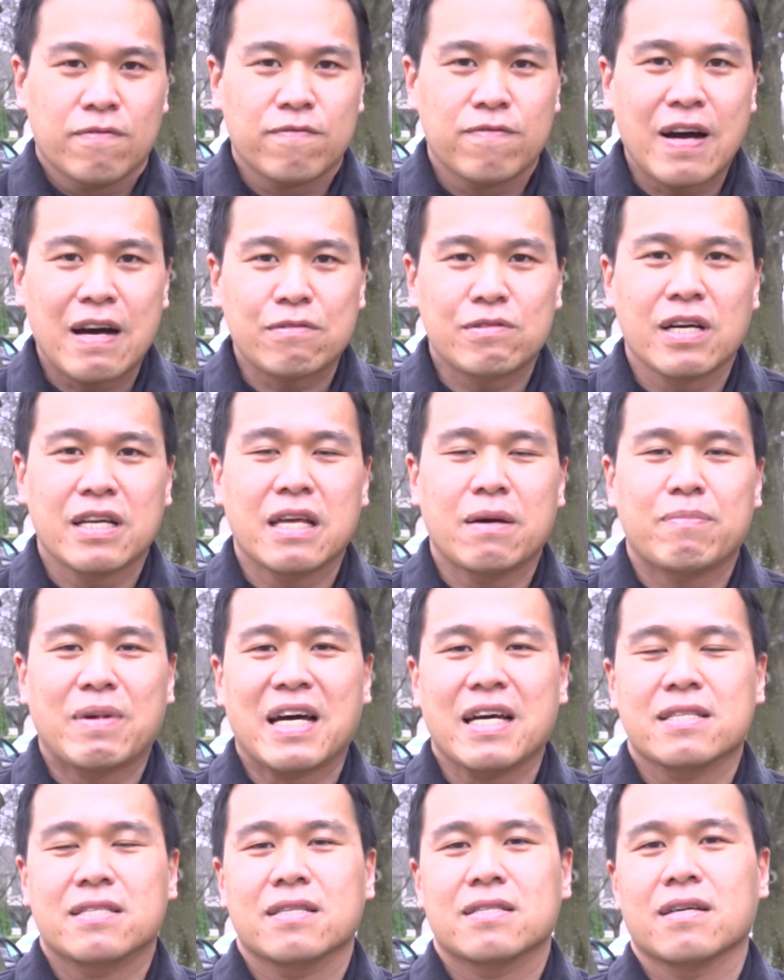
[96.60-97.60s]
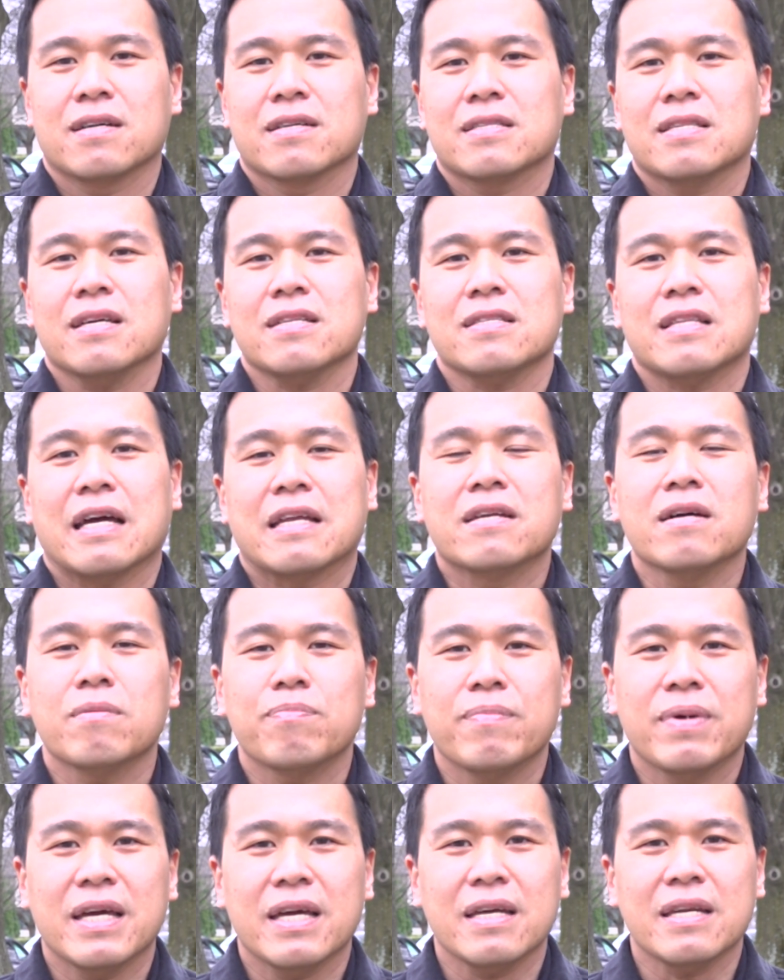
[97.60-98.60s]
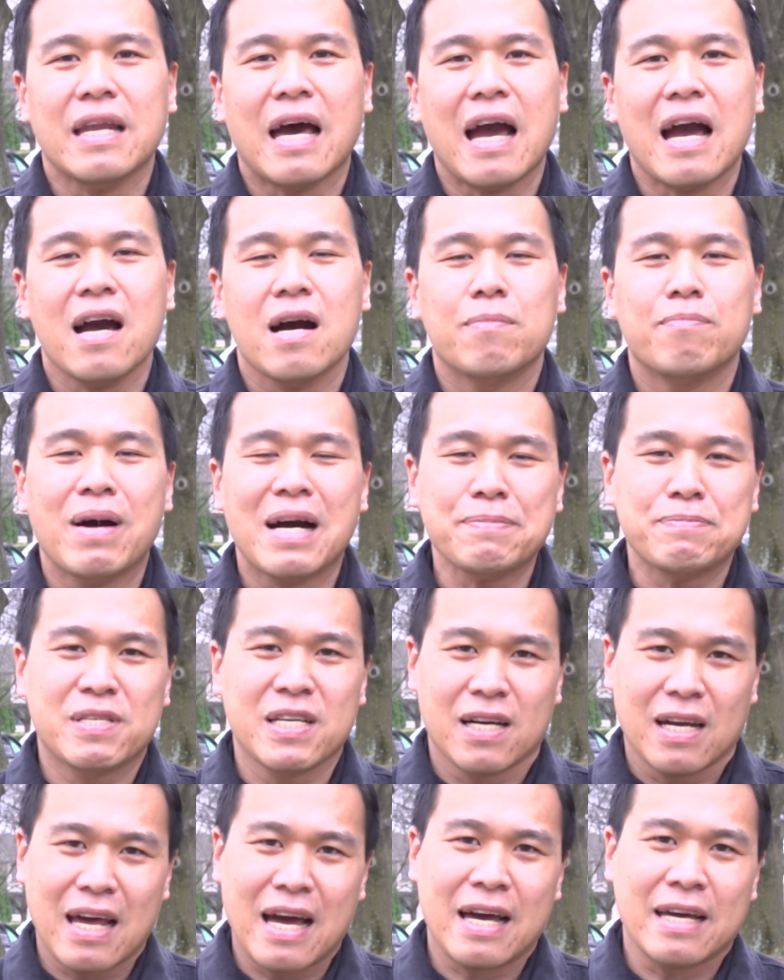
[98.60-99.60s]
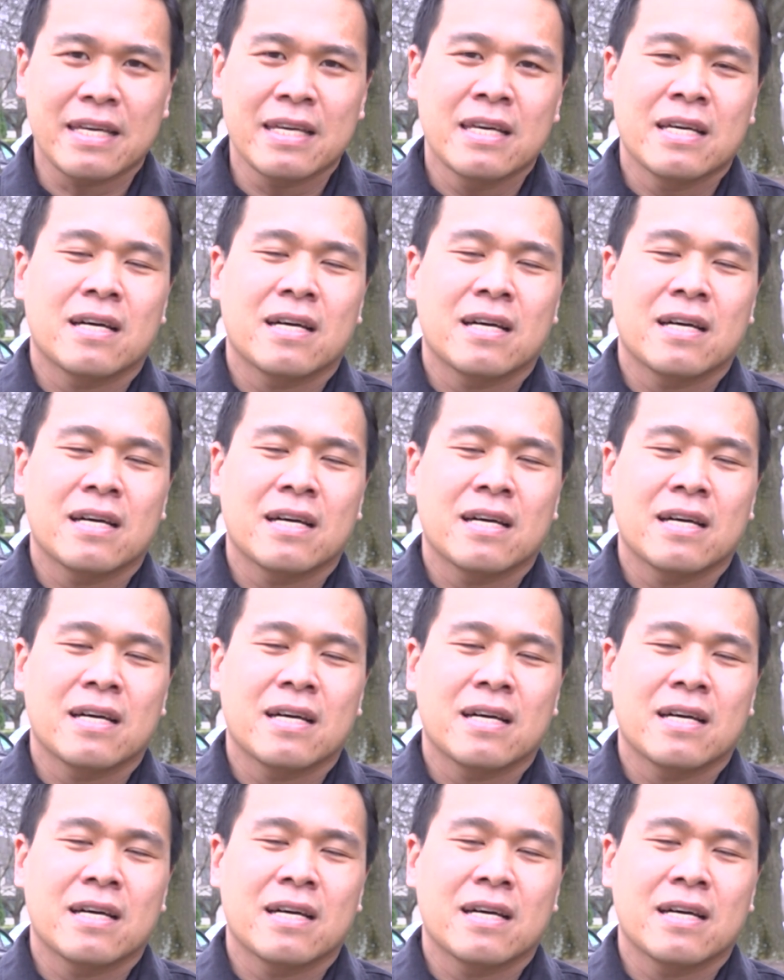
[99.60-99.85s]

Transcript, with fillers: Vào thời điểm này thì thời tiết tại nước Mỹ đã ấm áp trở lại,